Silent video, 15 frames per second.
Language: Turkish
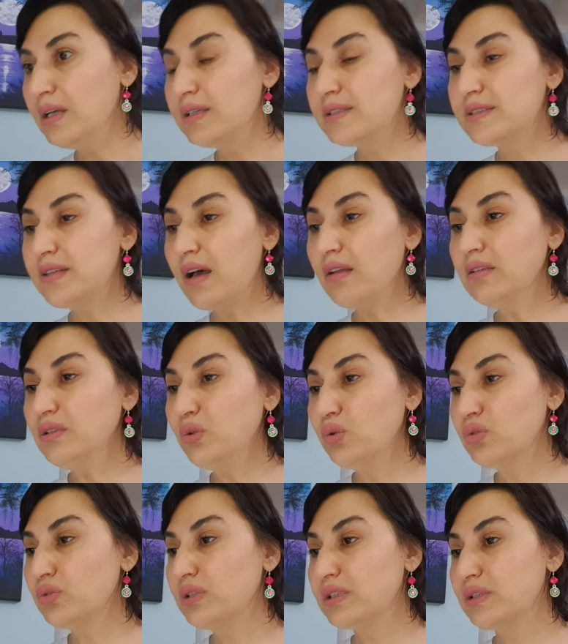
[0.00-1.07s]
Sağlık
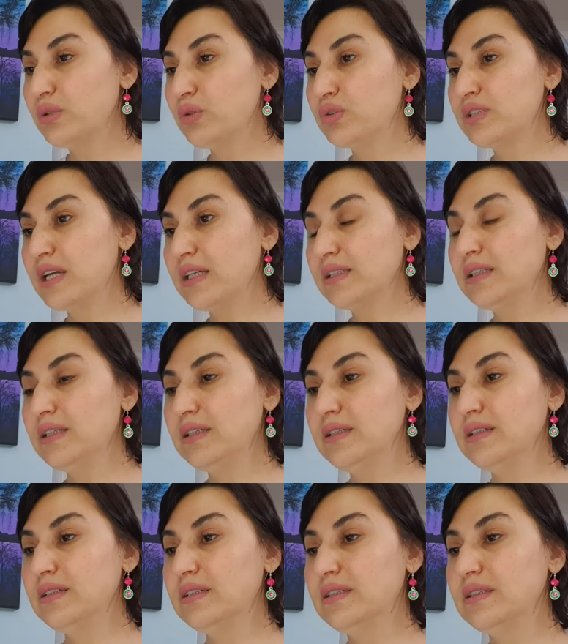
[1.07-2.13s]
konuları özellikle
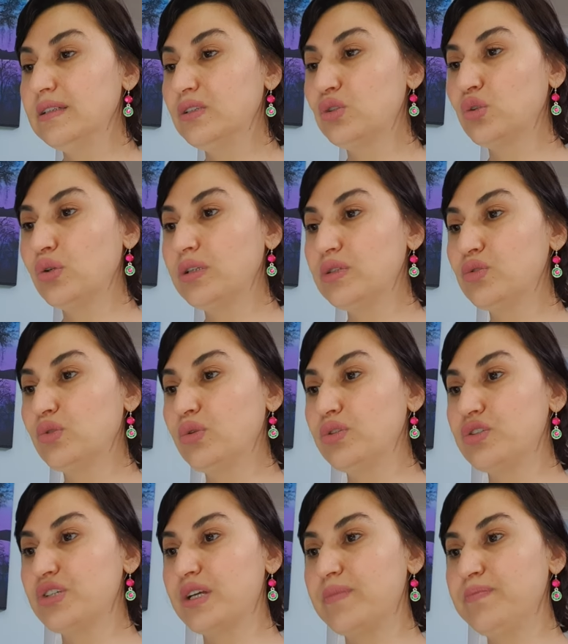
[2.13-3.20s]
e, şöyle
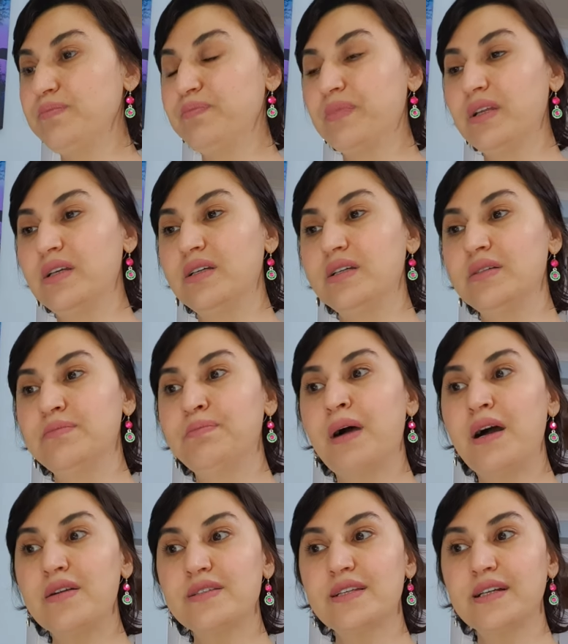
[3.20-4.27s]
söyleyeceğim e,
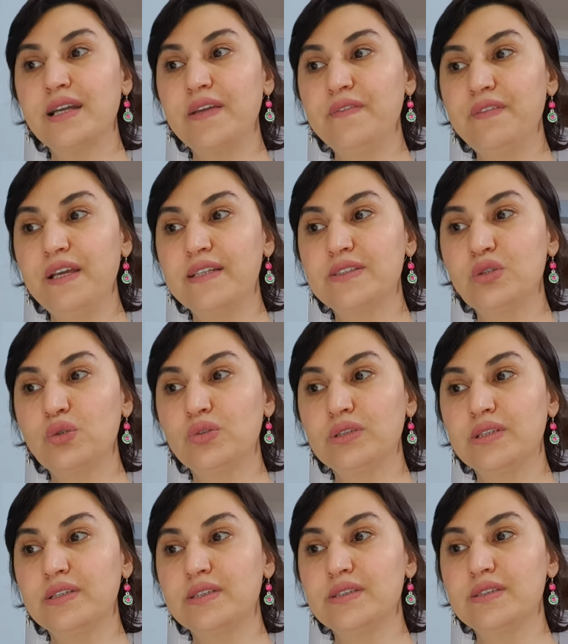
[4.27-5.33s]
bağırsak
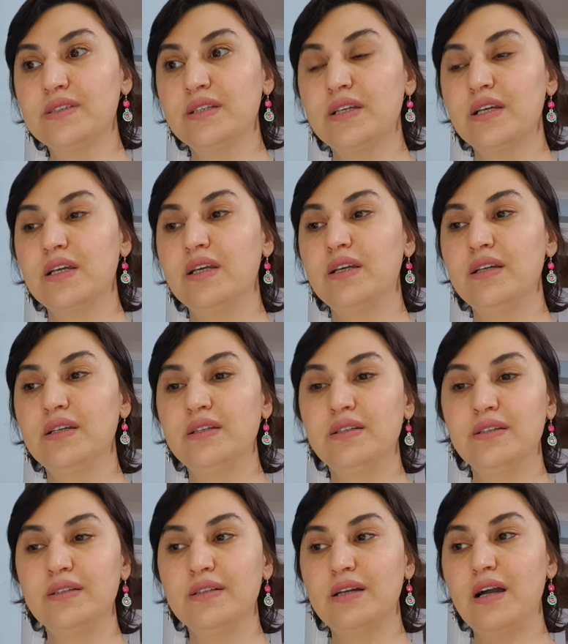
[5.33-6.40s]
enfeksiyonlarınız
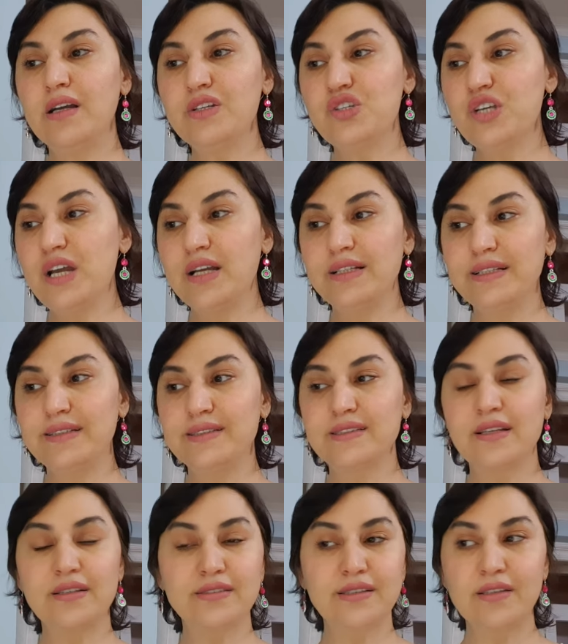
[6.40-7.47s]
e, akciğerleriniz
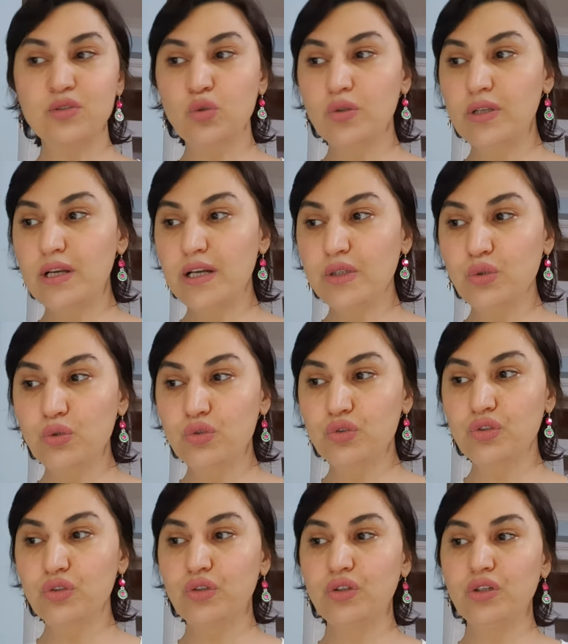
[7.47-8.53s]
hassas olarak
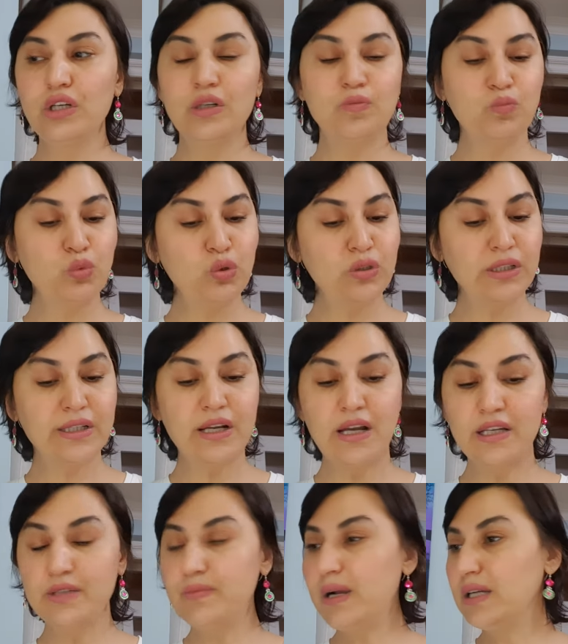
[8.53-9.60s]
gözüküyor
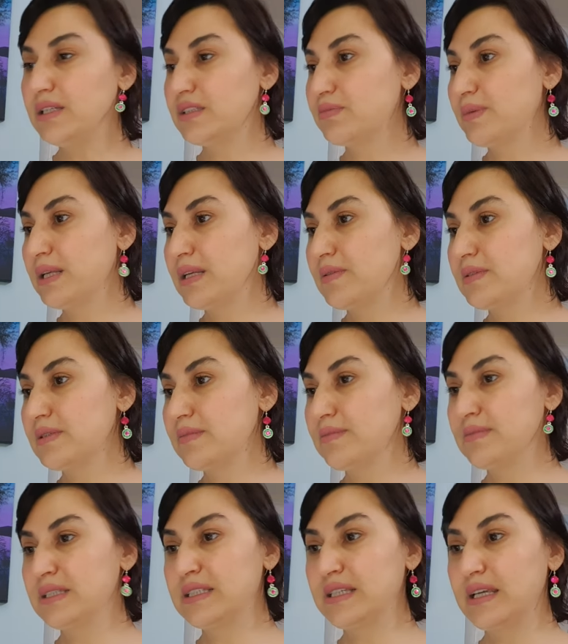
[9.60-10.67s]
mutlaka ihmal
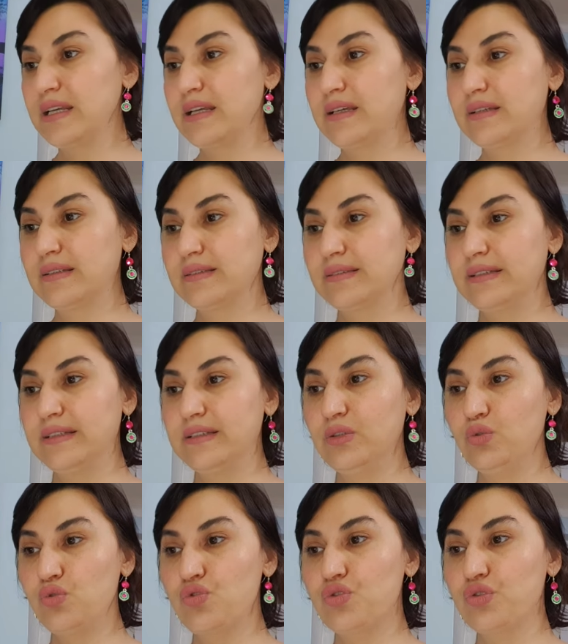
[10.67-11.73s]
etmeniz gerektiğini
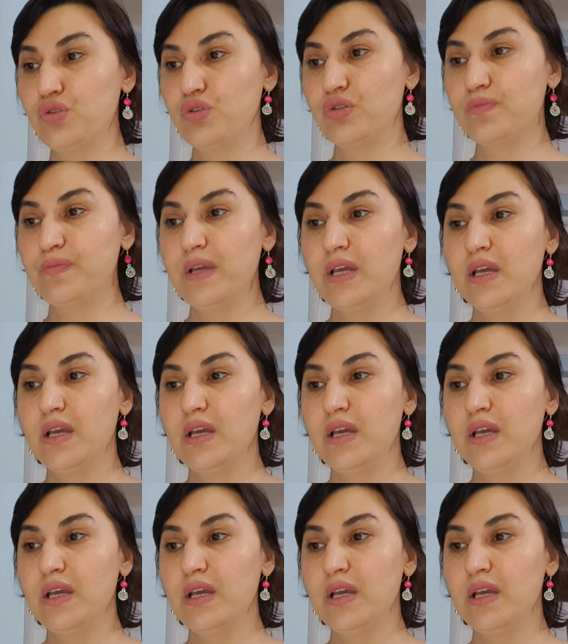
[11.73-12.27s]
düşünüyorum.